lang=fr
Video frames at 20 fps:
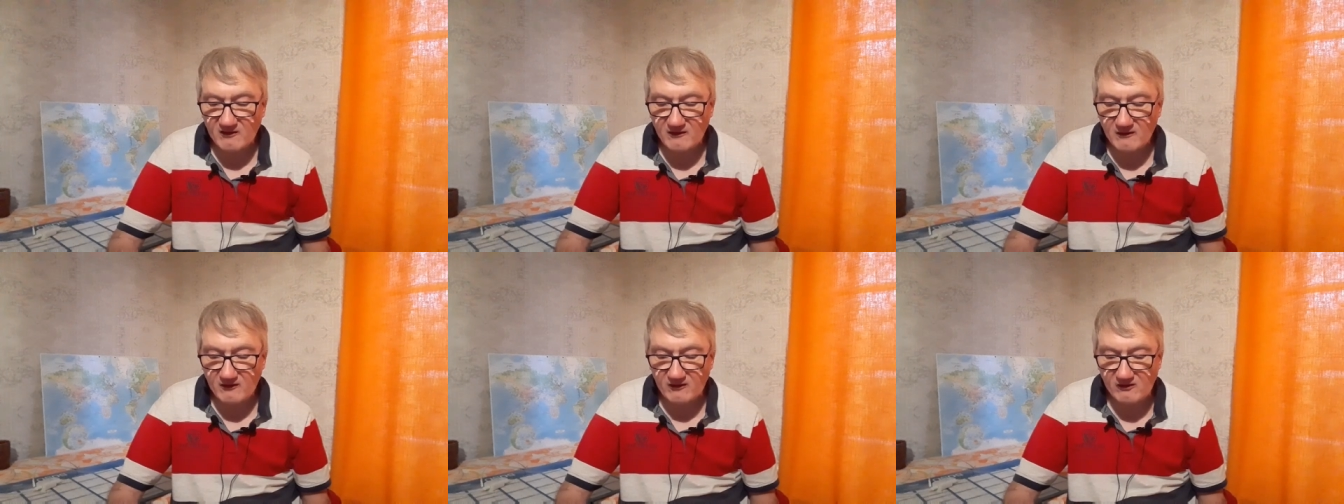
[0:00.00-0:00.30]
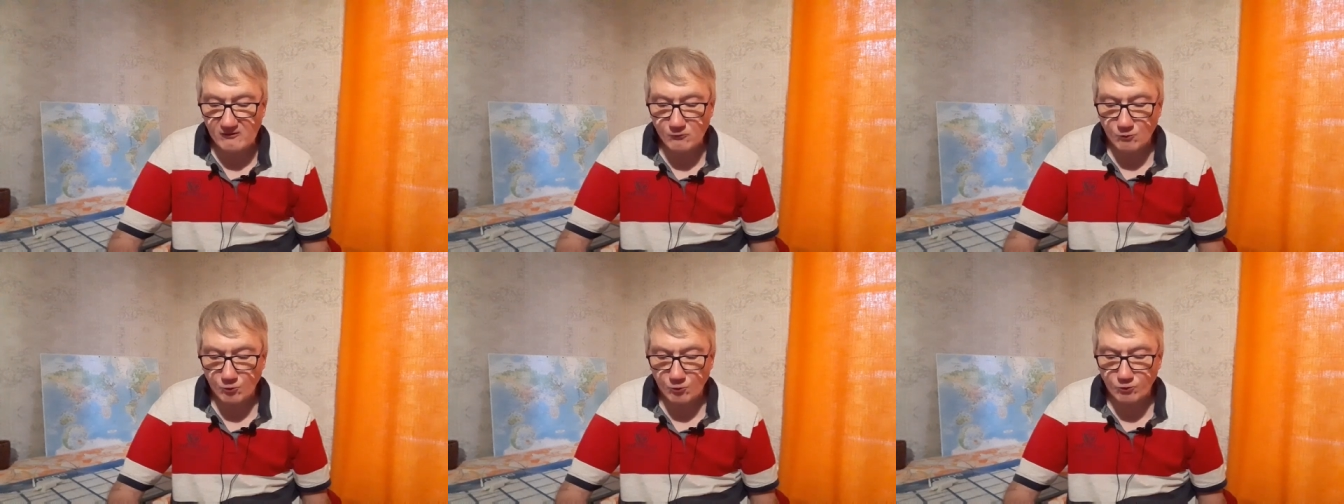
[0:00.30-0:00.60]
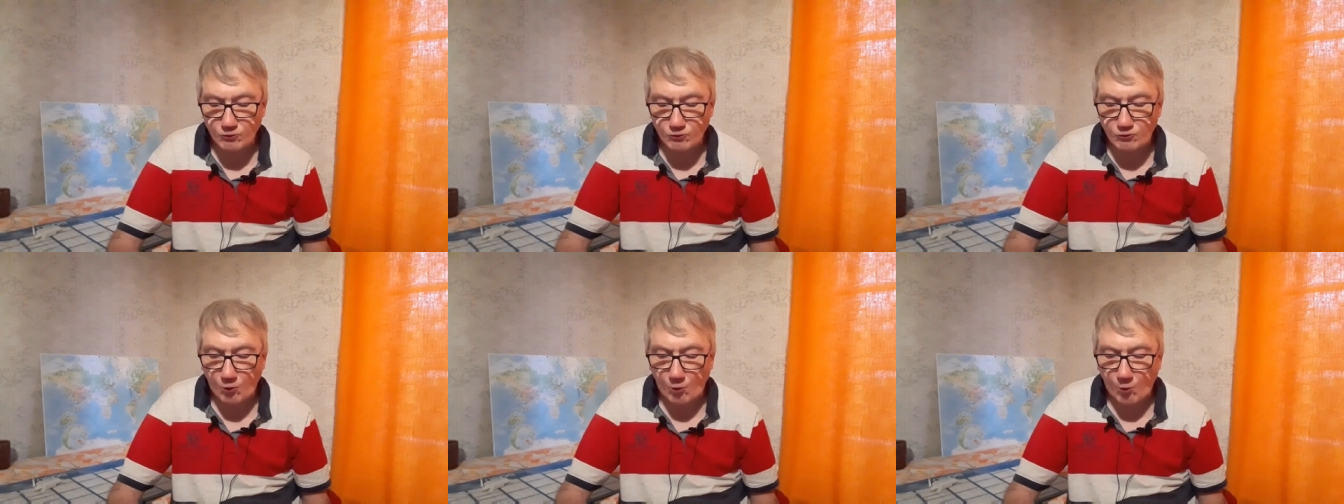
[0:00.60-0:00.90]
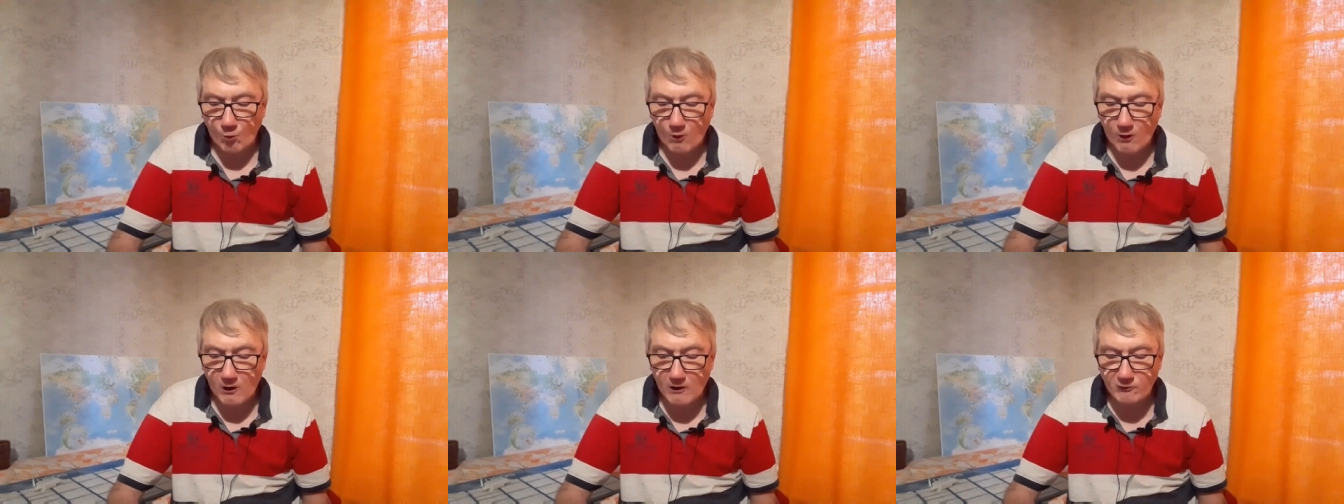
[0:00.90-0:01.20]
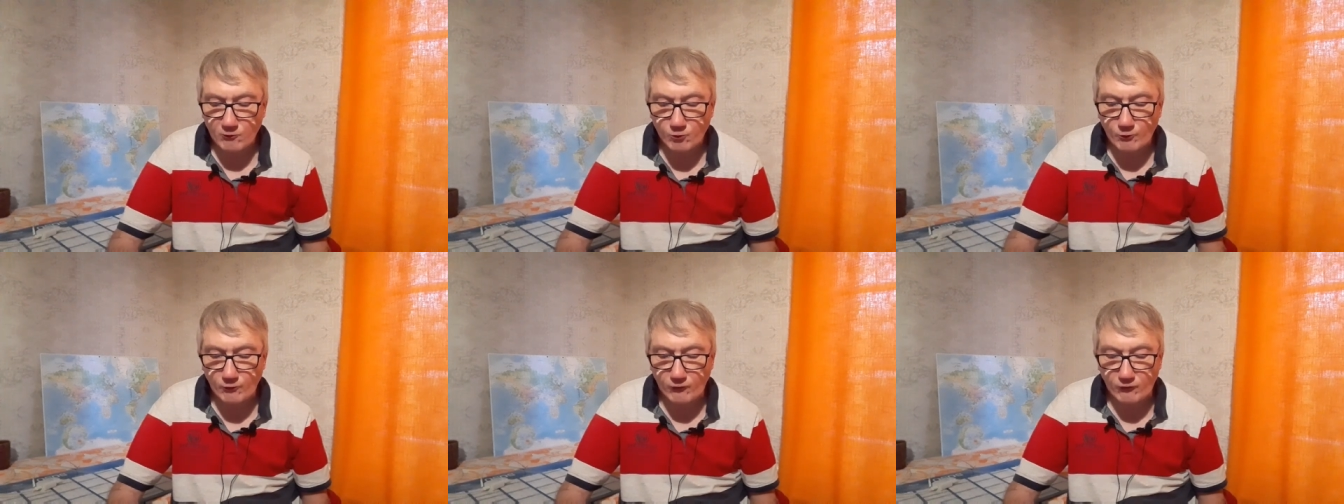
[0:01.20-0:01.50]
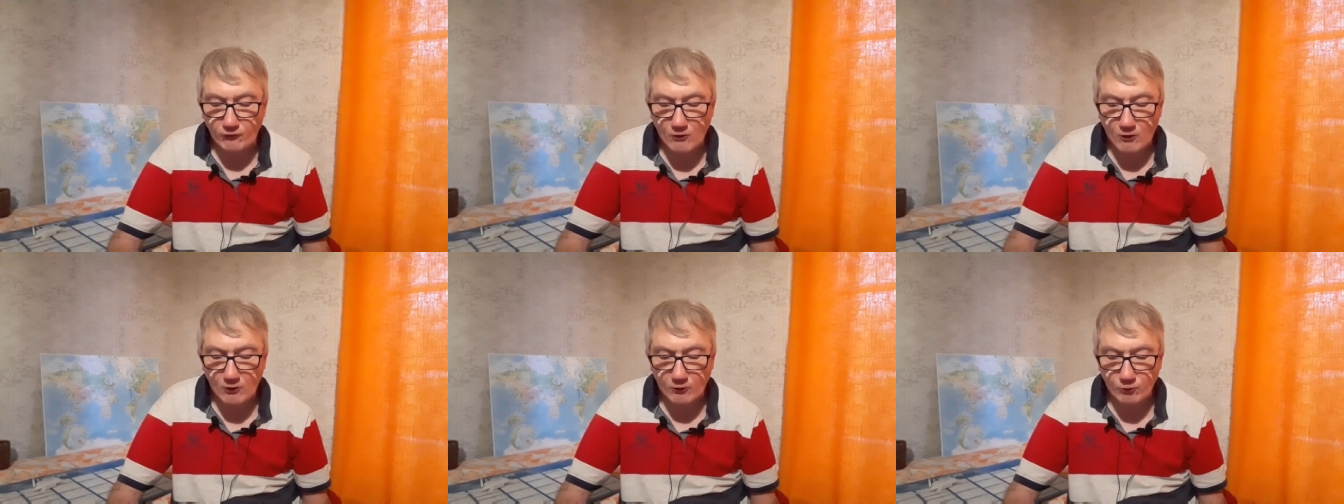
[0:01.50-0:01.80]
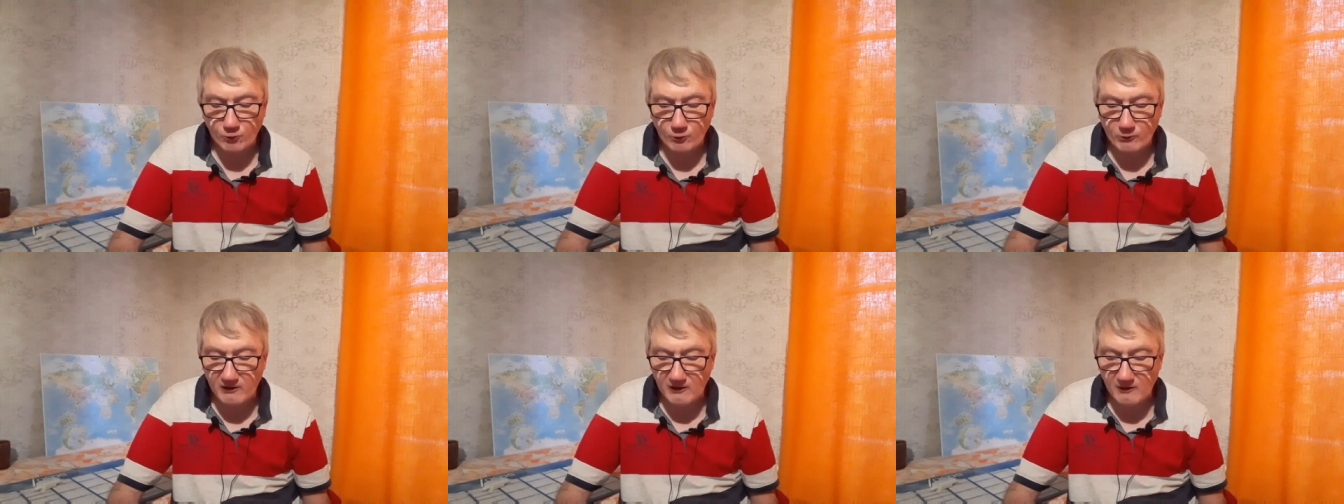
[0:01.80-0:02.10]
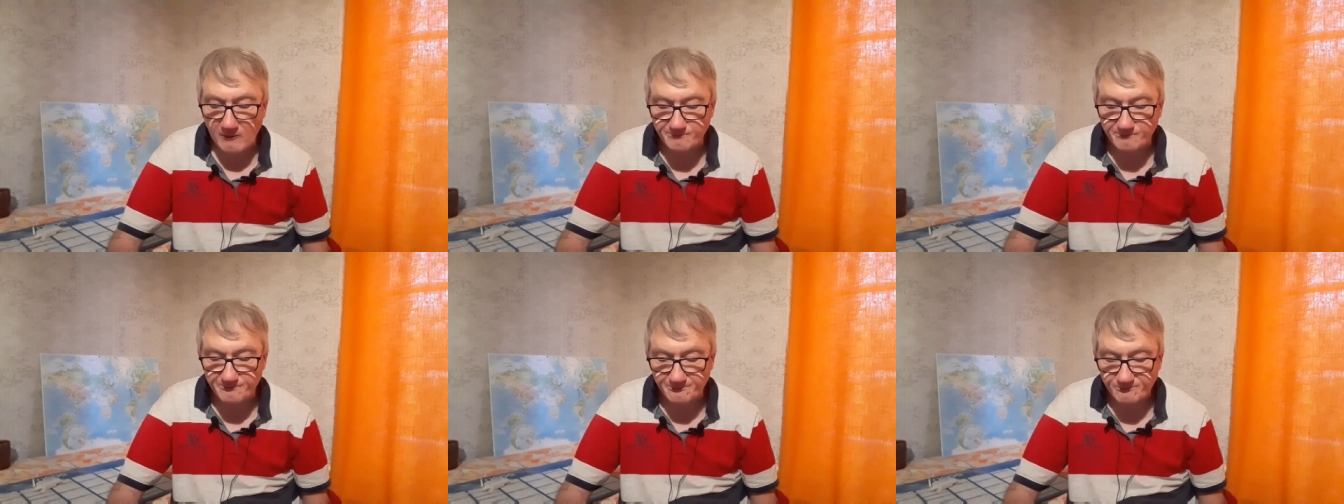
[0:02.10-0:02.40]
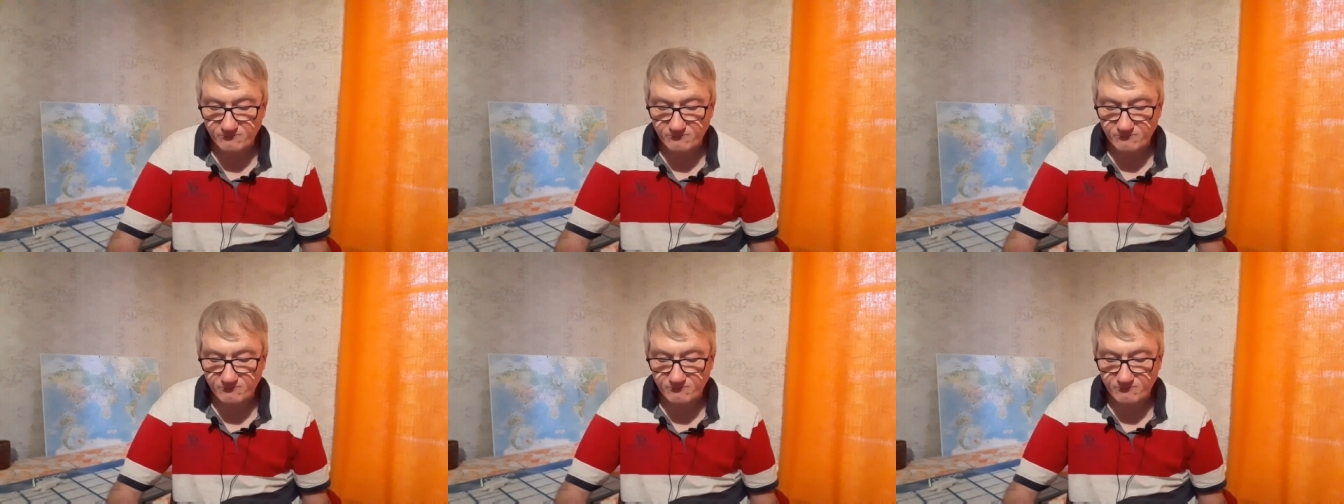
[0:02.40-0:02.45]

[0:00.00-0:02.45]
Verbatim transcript: sélection le 3, Douxeur de guet.